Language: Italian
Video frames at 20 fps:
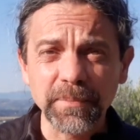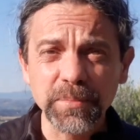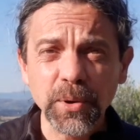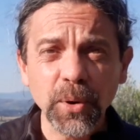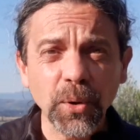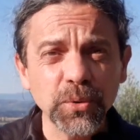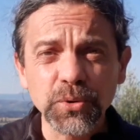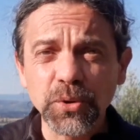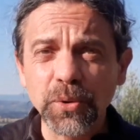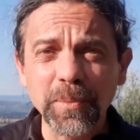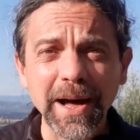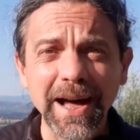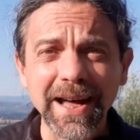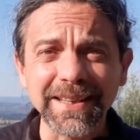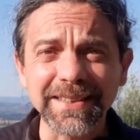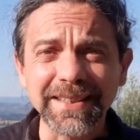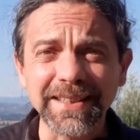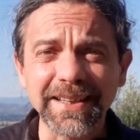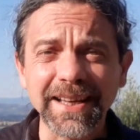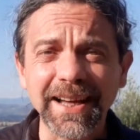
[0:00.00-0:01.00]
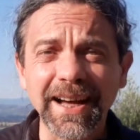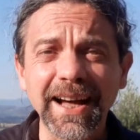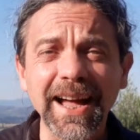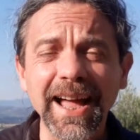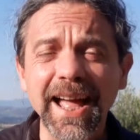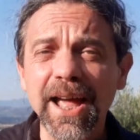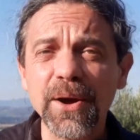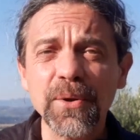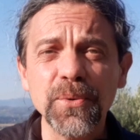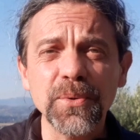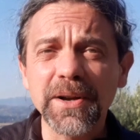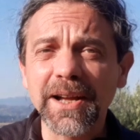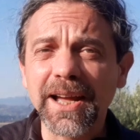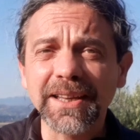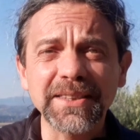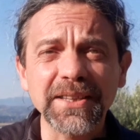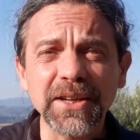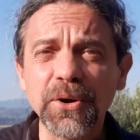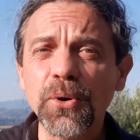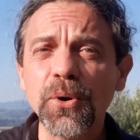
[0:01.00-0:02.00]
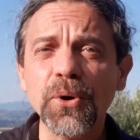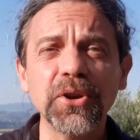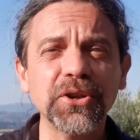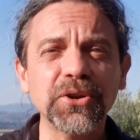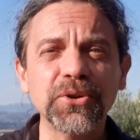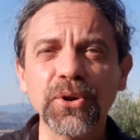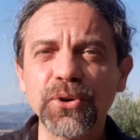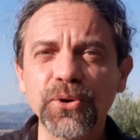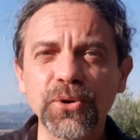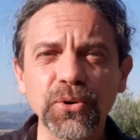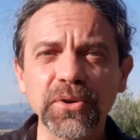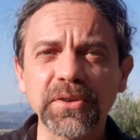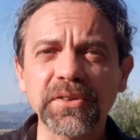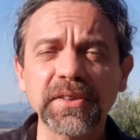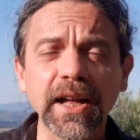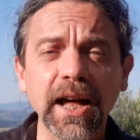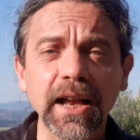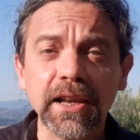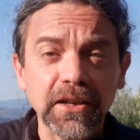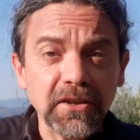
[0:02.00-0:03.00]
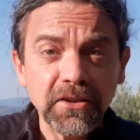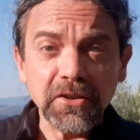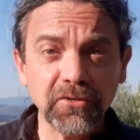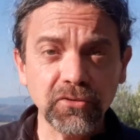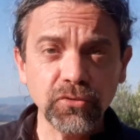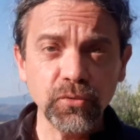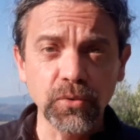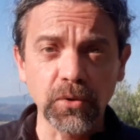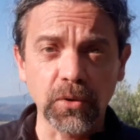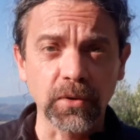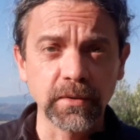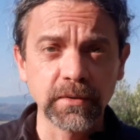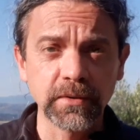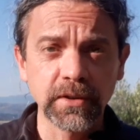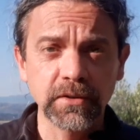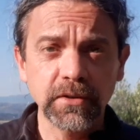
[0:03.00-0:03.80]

più automatica è un categorico e colossale nessuno.